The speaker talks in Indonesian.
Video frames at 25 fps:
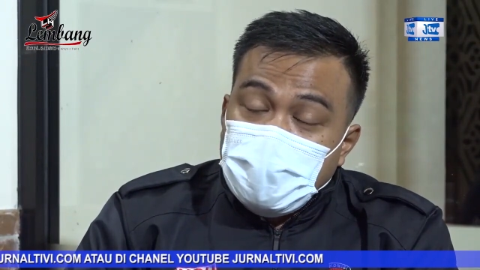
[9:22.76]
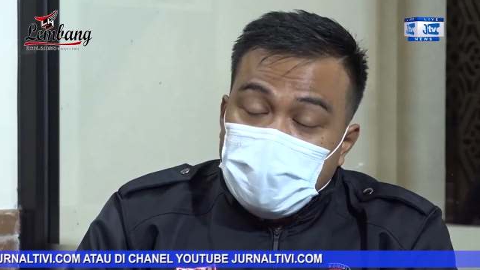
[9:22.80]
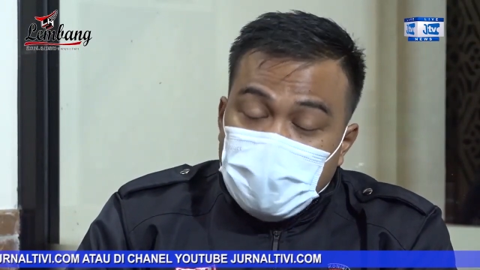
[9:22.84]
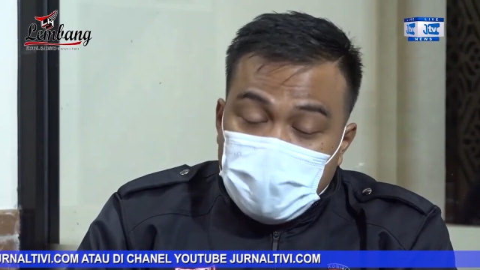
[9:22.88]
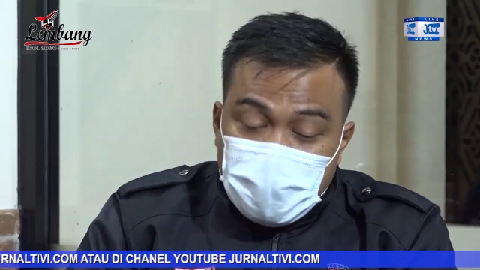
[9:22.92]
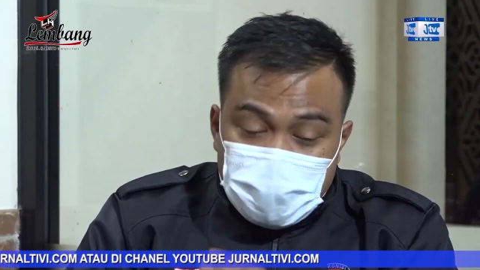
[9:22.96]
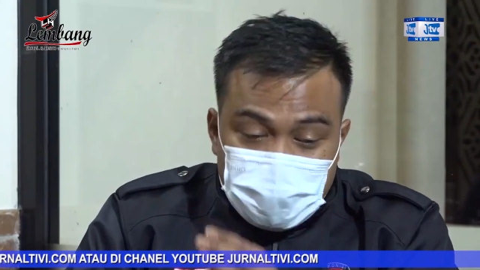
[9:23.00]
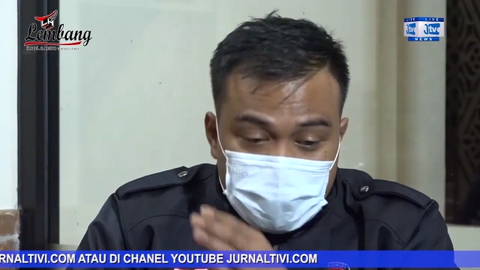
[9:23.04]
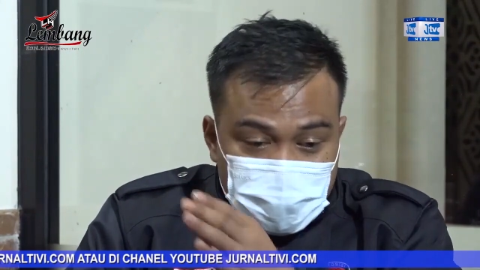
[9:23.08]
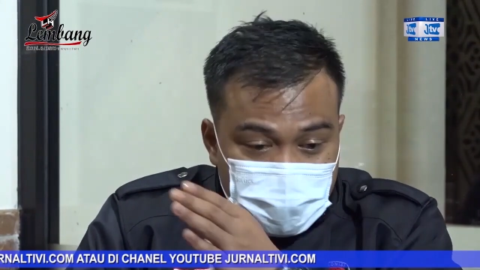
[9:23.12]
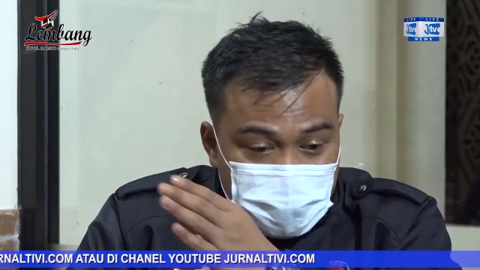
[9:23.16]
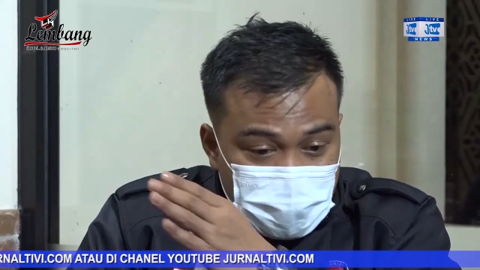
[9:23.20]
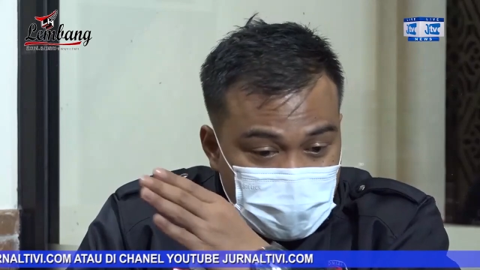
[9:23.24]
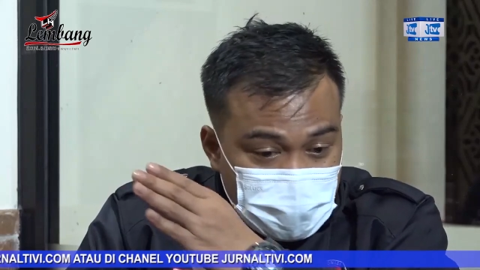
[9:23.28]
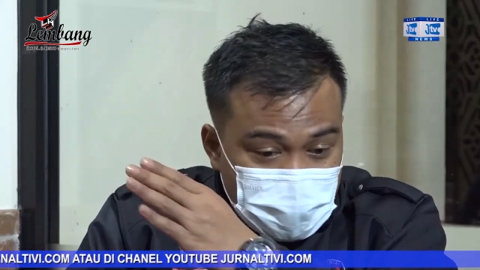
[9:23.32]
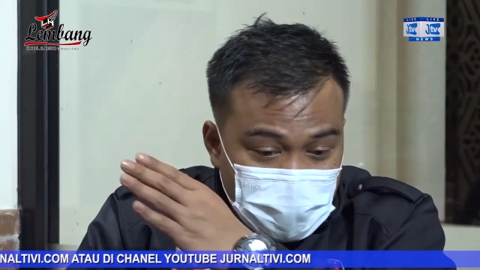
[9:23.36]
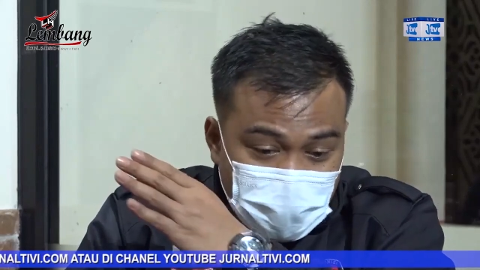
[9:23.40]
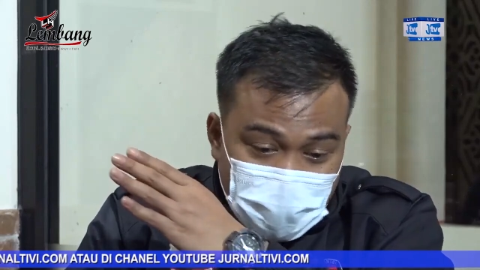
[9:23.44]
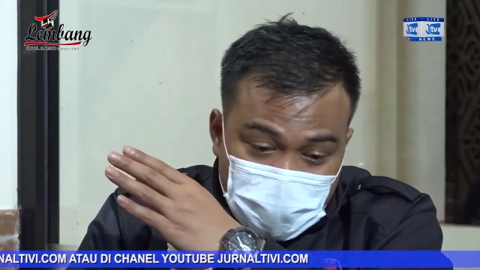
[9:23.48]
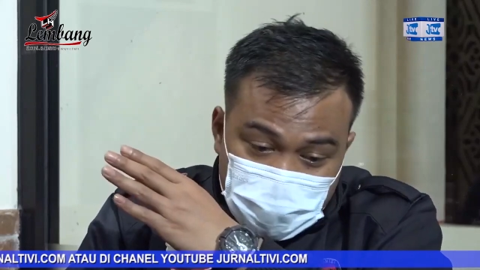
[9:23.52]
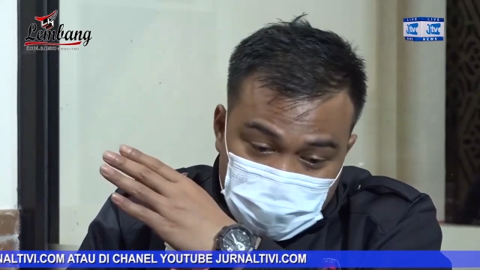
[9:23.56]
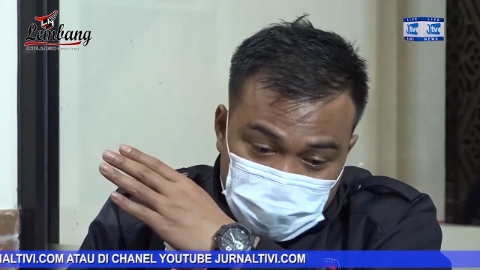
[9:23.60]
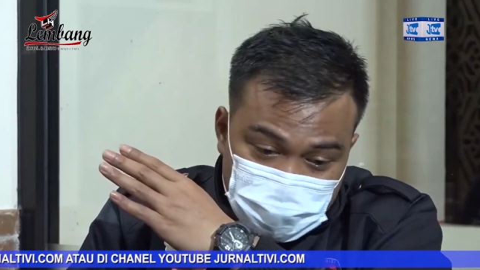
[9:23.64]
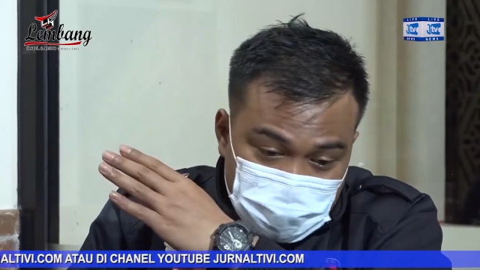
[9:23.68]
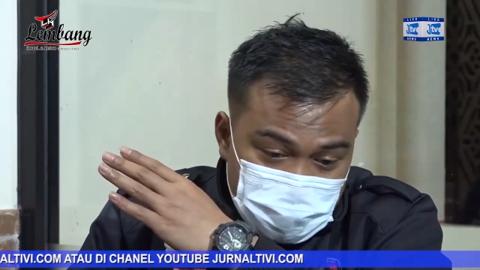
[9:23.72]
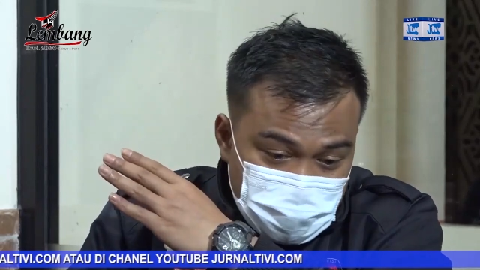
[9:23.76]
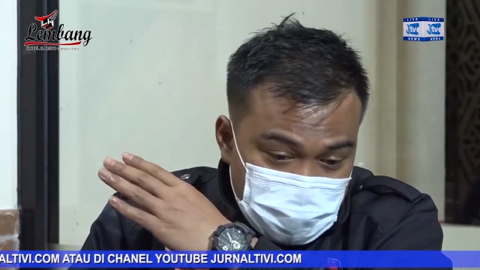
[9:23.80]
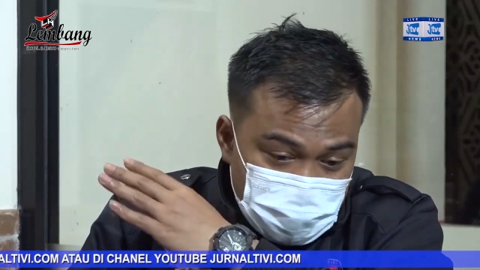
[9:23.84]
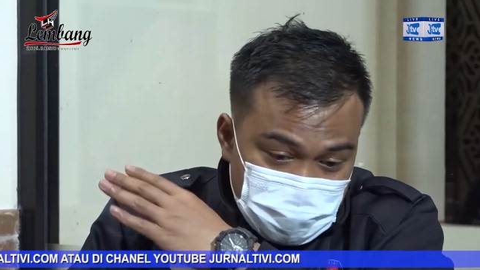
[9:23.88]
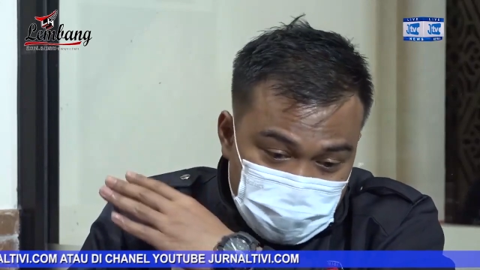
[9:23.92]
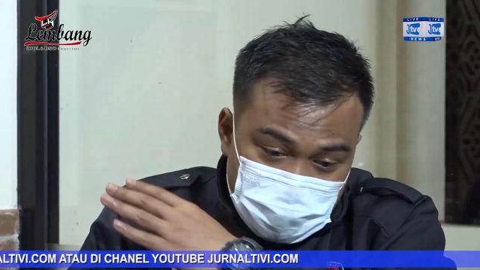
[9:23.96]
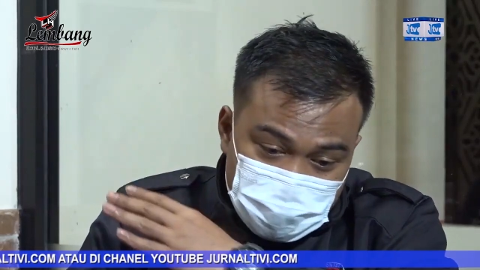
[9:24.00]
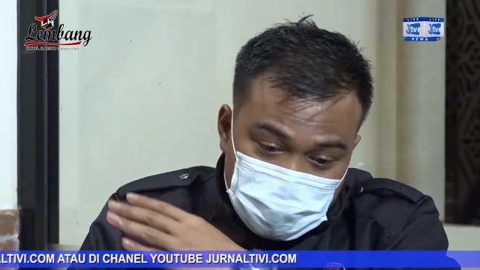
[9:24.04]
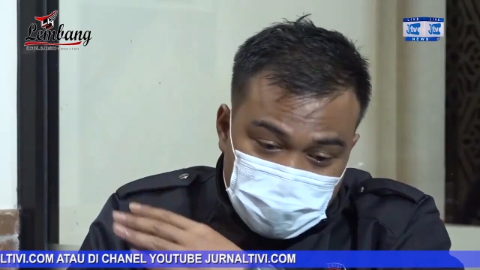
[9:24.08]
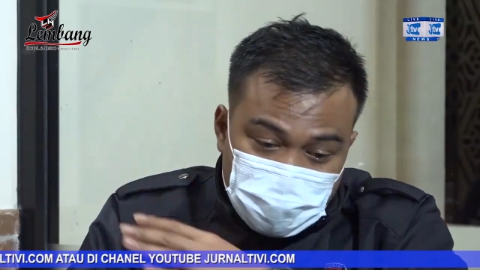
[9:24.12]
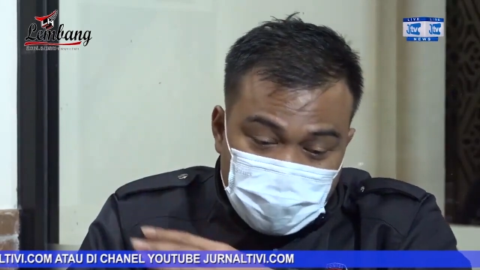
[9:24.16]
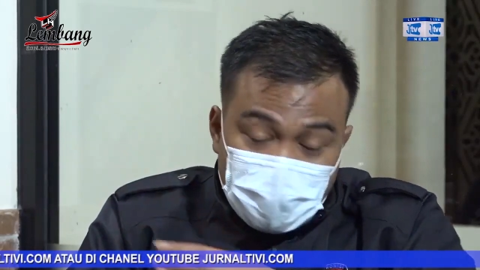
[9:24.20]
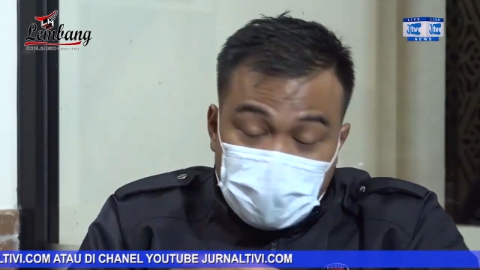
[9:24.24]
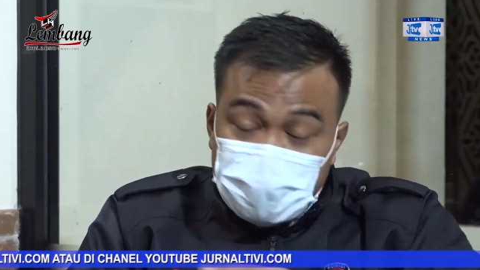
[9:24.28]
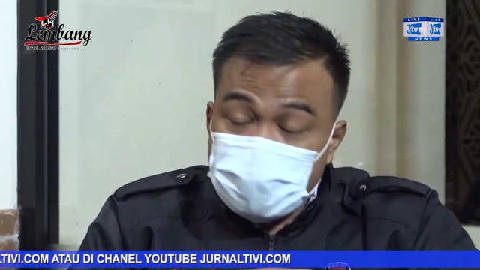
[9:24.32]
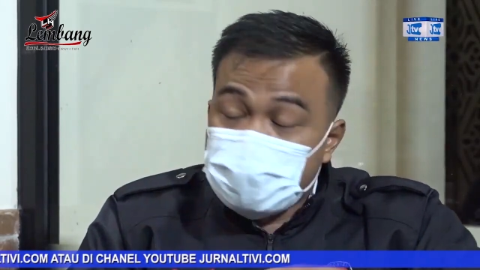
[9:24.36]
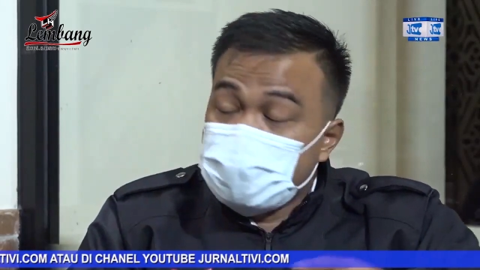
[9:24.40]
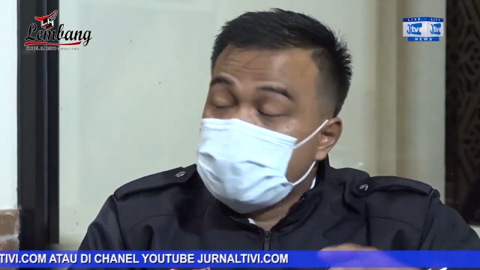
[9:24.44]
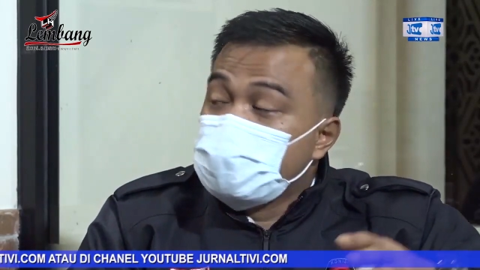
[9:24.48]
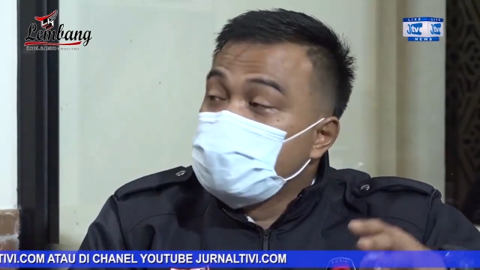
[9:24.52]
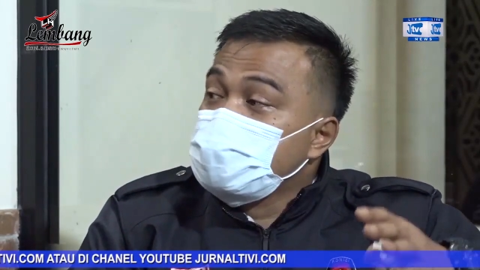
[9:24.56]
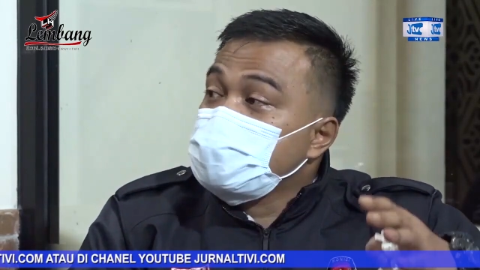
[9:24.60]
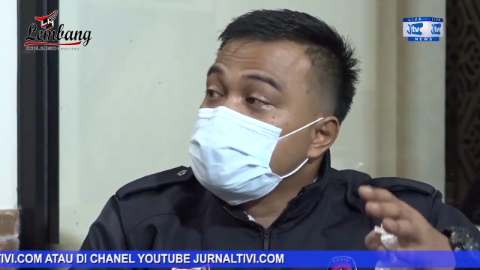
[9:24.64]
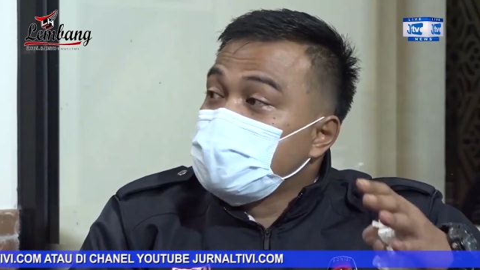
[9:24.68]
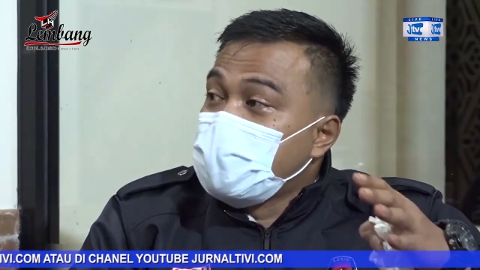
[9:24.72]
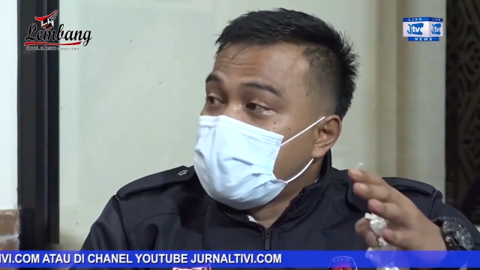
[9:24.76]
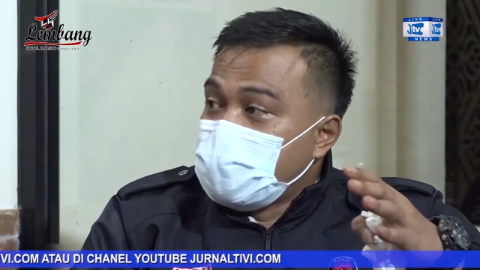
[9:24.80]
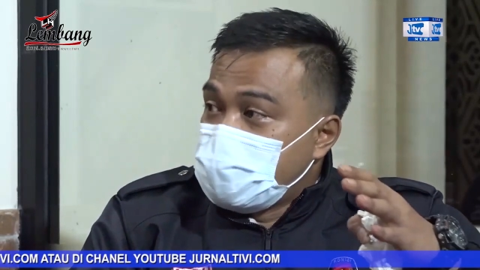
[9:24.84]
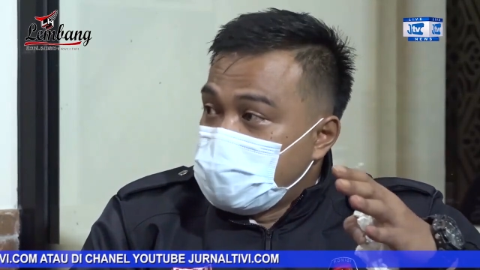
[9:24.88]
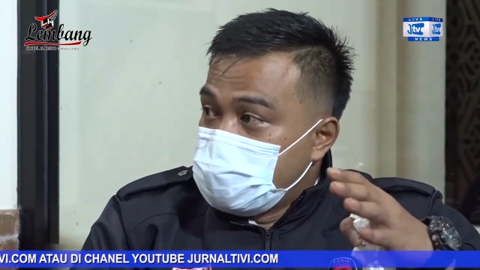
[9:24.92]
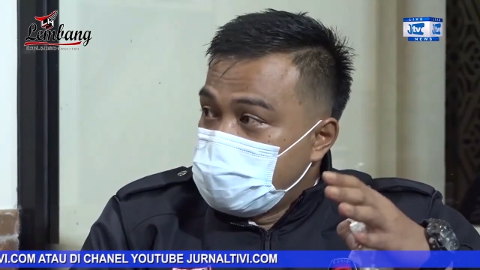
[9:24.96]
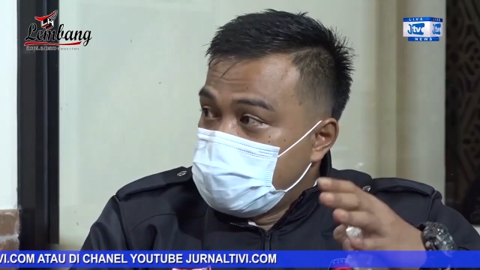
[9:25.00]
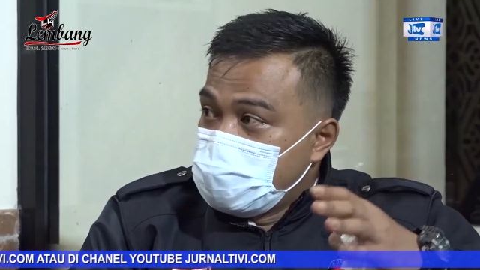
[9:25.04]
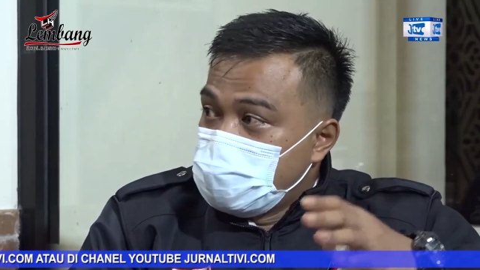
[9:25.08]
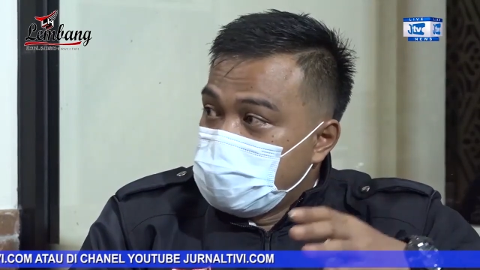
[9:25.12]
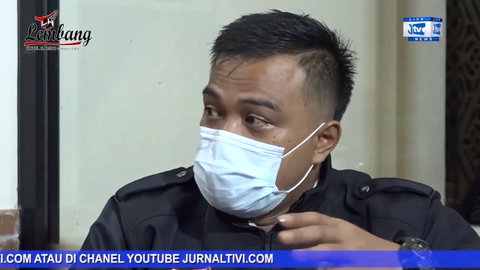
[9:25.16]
Itu kita harus masuk hutan,